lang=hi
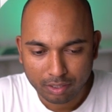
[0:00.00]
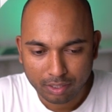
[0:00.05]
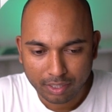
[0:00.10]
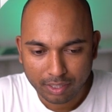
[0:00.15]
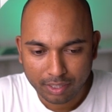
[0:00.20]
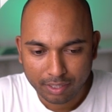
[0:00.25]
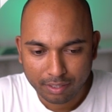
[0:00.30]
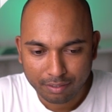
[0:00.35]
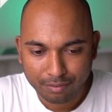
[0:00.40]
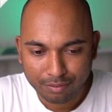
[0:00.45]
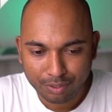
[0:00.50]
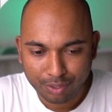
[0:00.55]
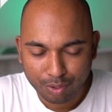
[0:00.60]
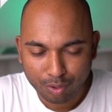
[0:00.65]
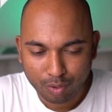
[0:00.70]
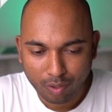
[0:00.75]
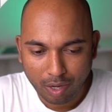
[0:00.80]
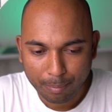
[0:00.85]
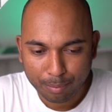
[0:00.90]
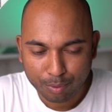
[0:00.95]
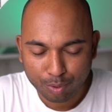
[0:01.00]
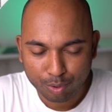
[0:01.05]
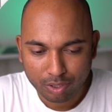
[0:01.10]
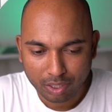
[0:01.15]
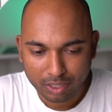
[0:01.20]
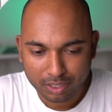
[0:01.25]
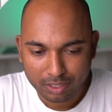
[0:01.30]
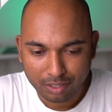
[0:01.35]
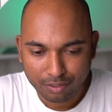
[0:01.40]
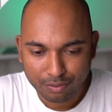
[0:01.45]
ये वीडियो आपको
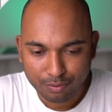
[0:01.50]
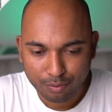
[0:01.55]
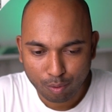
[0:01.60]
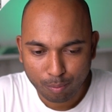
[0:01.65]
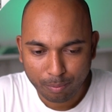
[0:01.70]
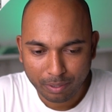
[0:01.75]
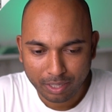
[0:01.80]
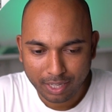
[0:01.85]
सक्सेसफुल